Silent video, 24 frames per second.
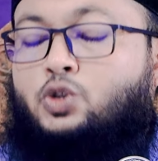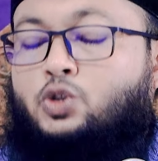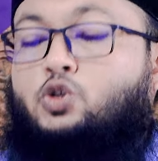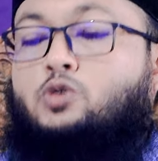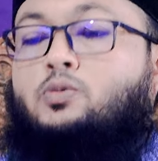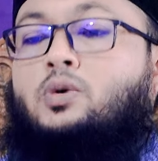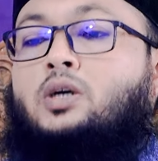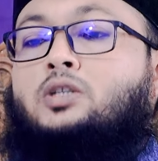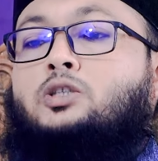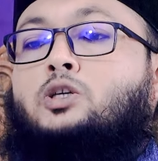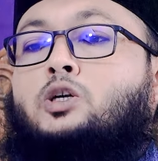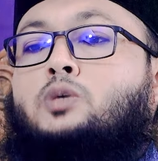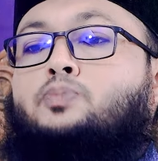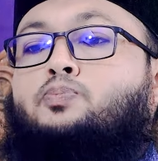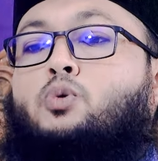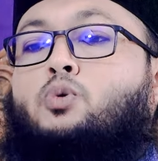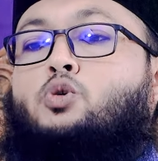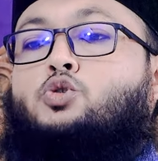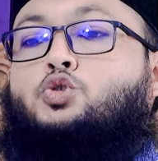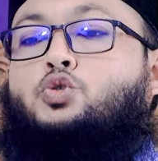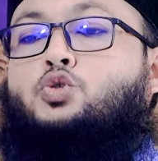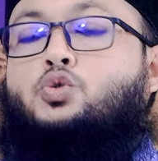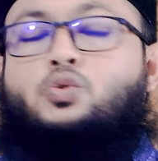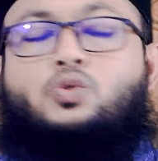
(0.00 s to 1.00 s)
তোমাদের
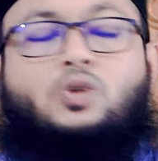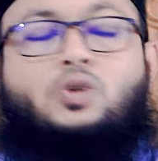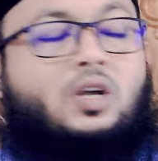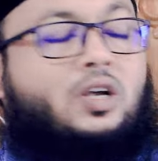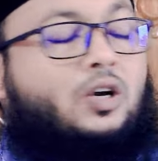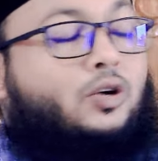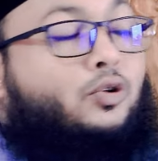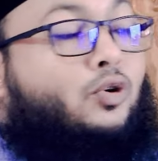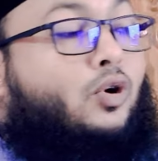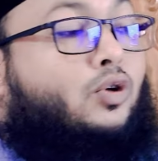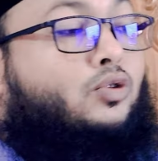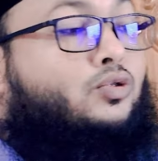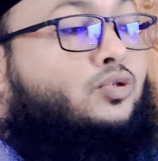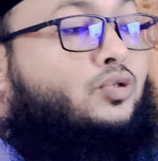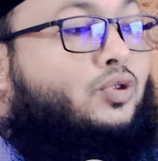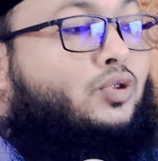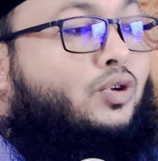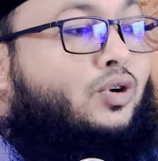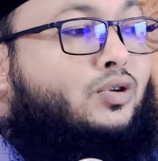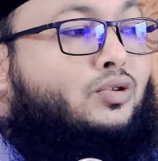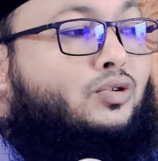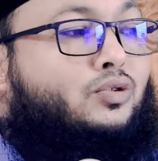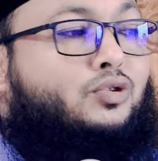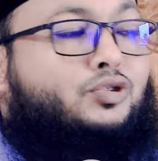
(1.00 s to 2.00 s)
পশুর রক্ত
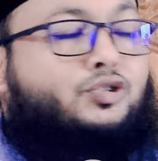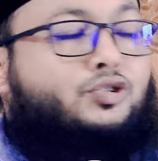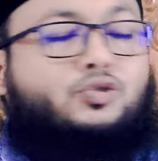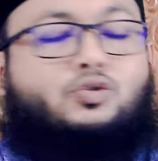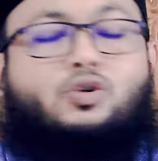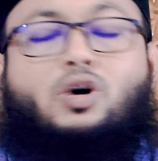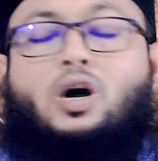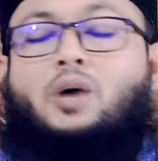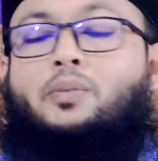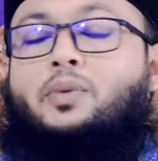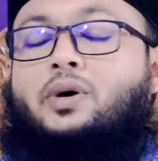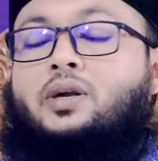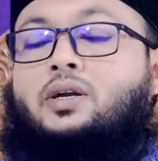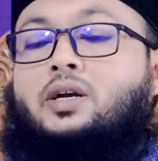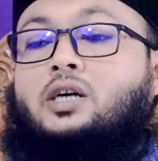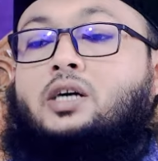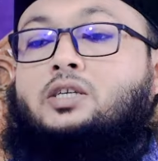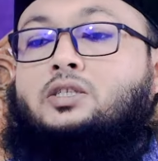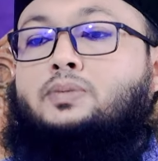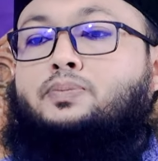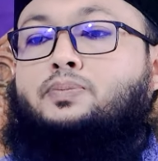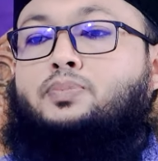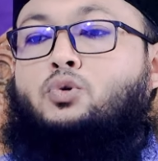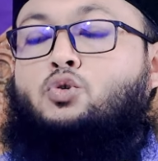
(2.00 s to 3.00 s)
গোস্ত আমার
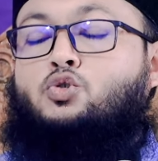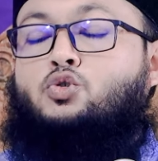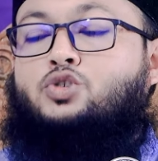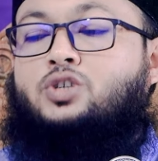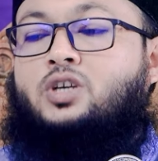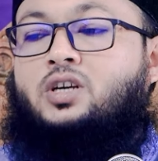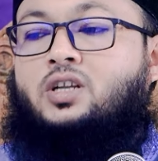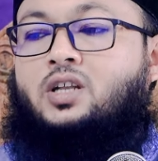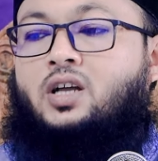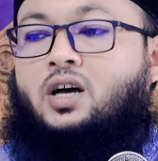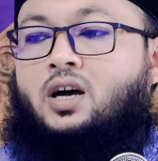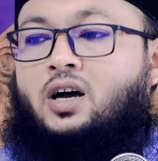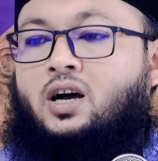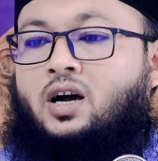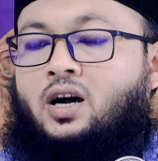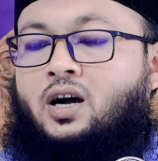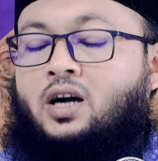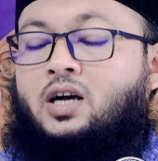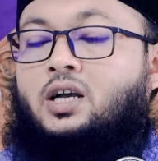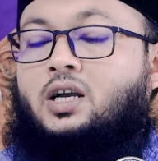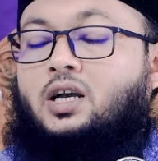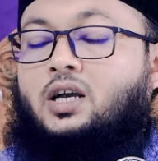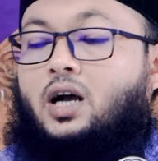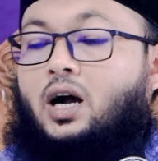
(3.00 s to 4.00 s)
কাছে পৌঁছে না
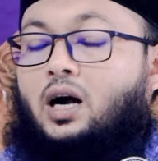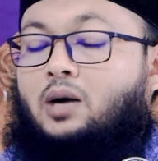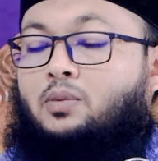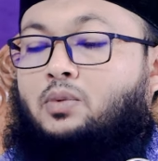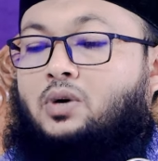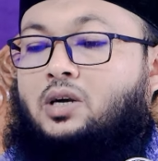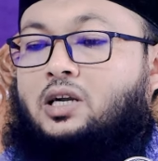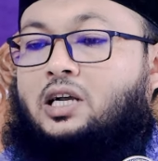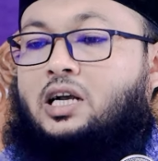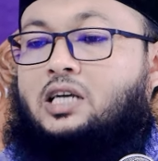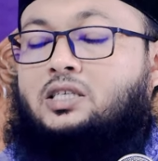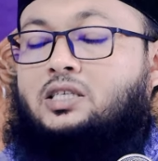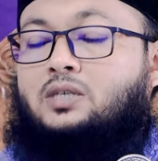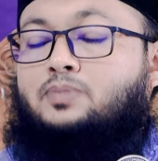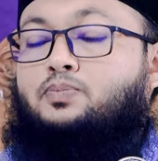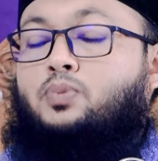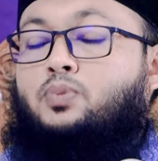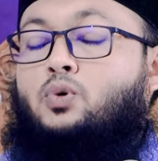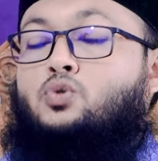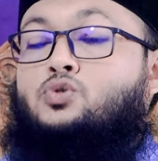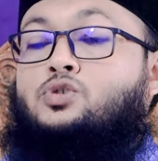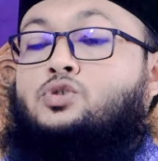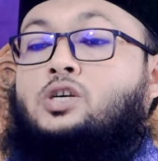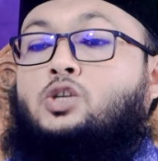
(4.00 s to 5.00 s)
আমার কাছে
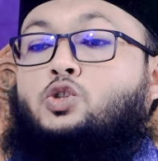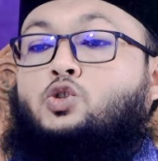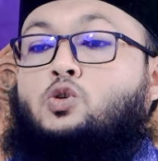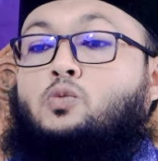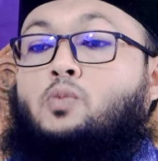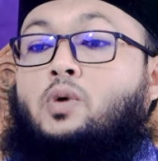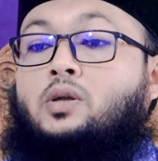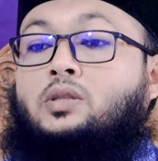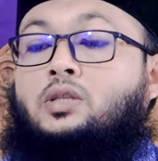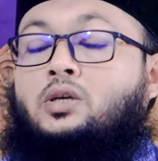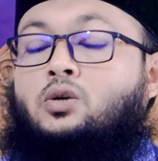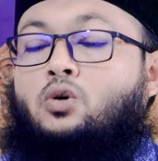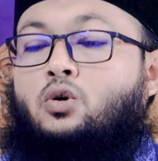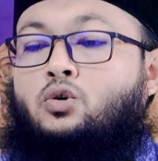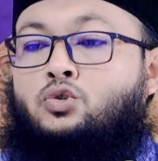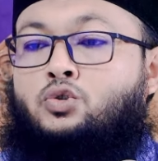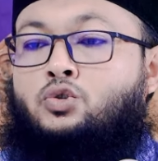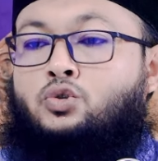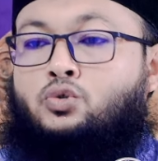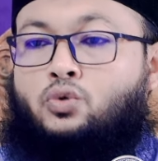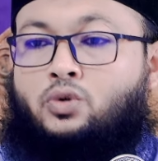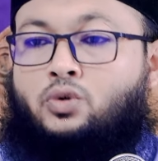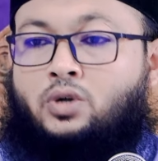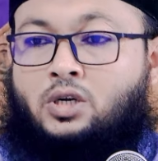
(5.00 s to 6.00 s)
পৌঁছে তোমাদের
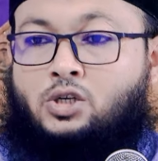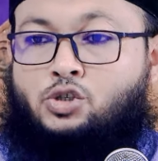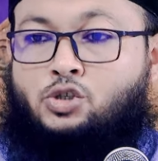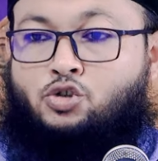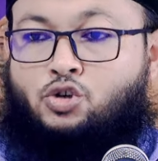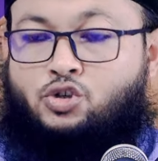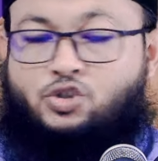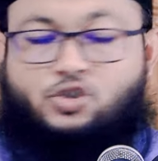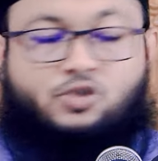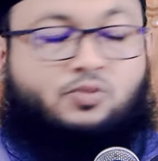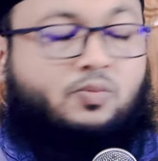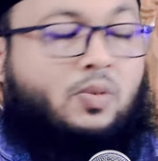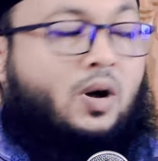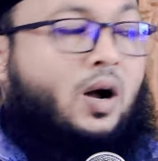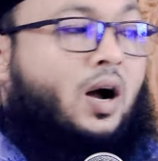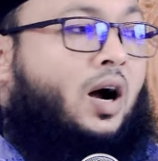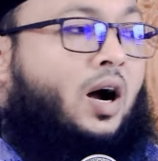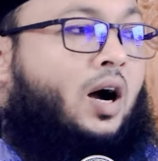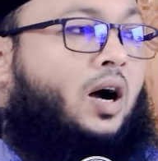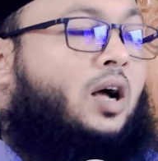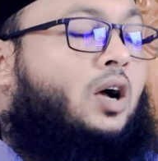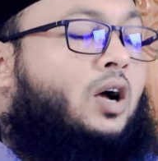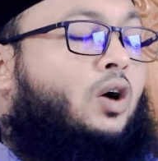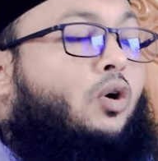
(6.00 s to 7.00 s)
অন্তরের জজবা
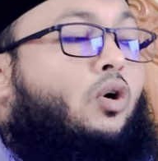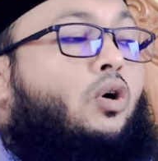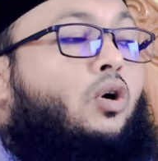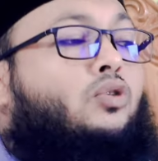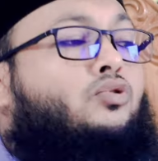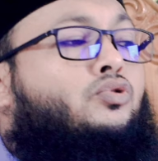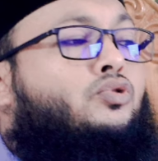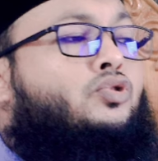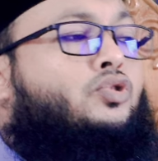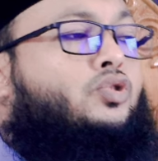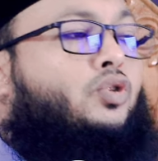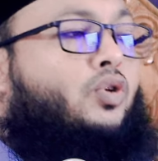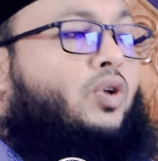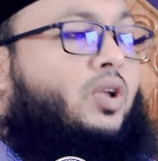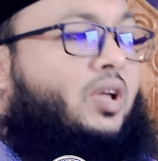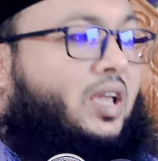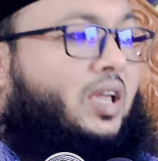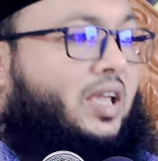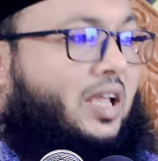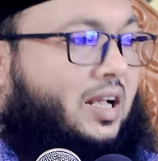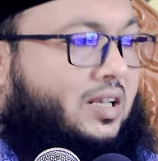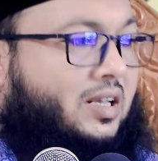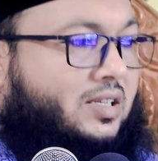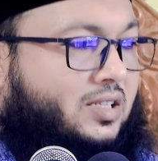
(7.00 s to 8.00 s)
অন্তর
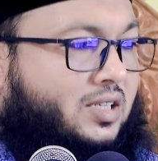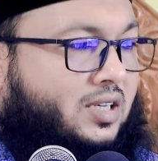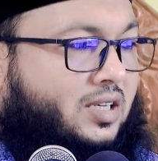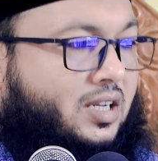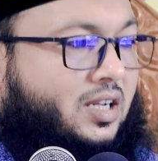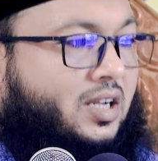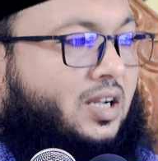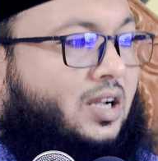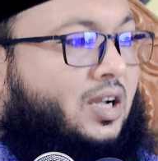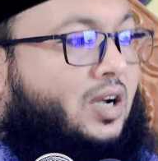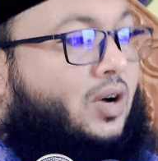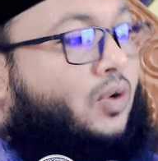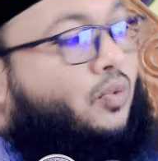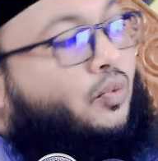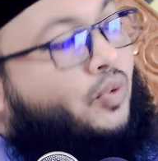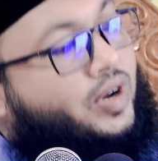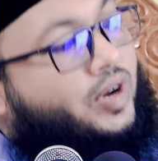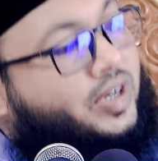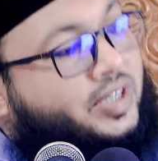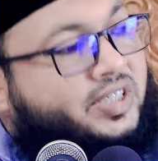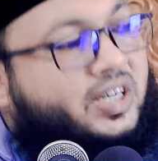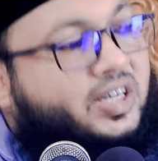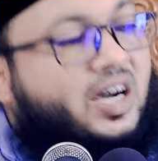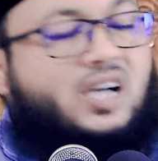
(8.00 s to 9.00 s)
কি আছে
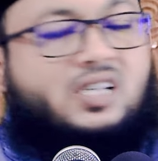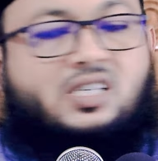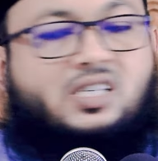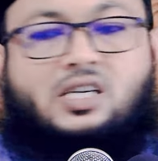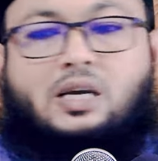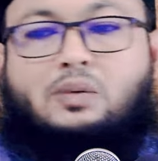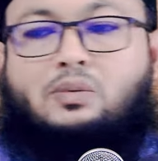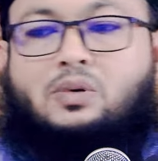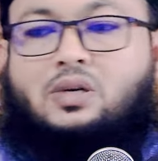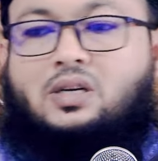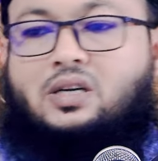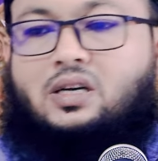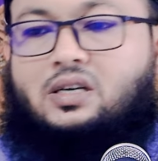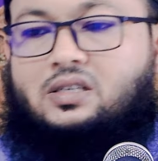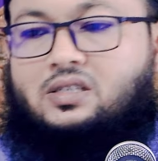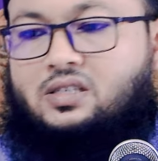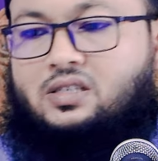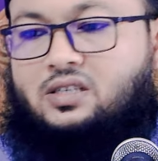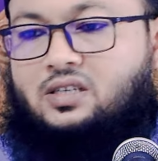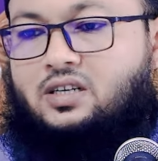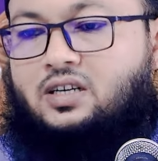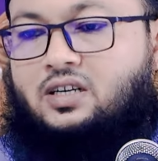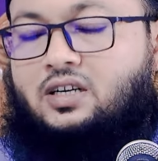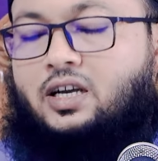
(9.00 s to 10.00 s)
ওইটা আসে আমার
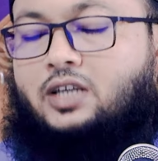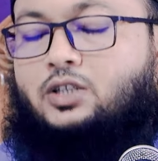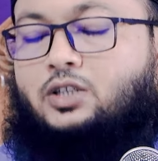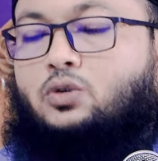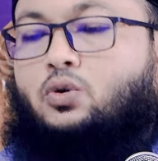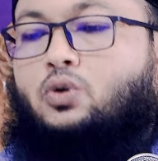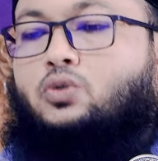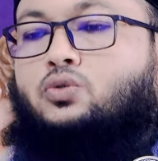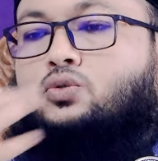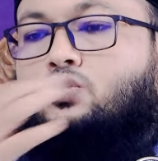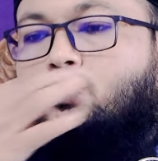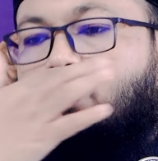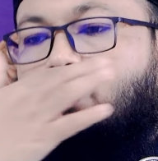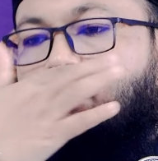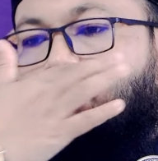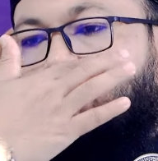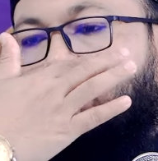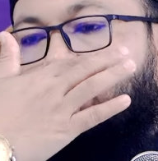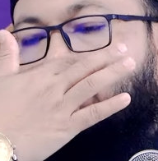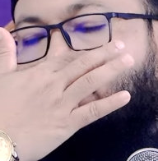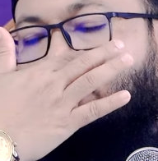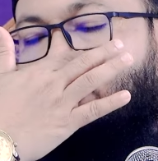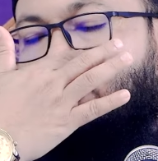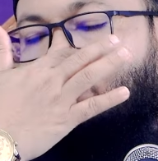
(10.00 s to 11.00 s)
কাছে এই জন্য অন্তর
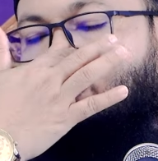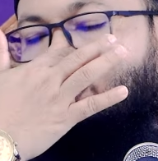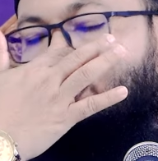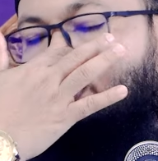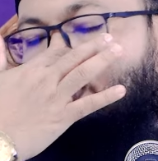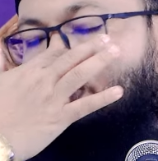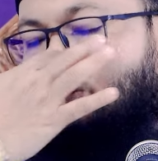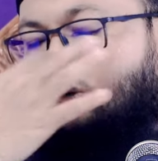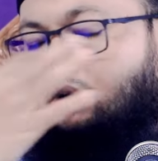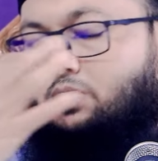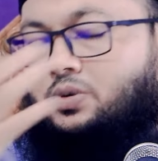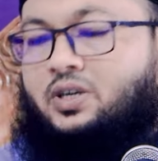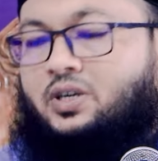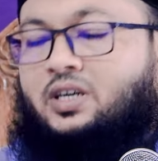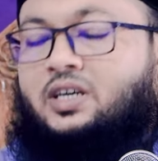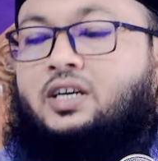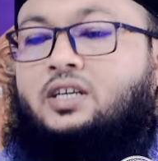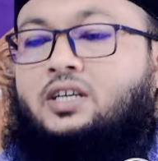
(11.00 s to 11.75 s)
পরিষ্কার করতে হবে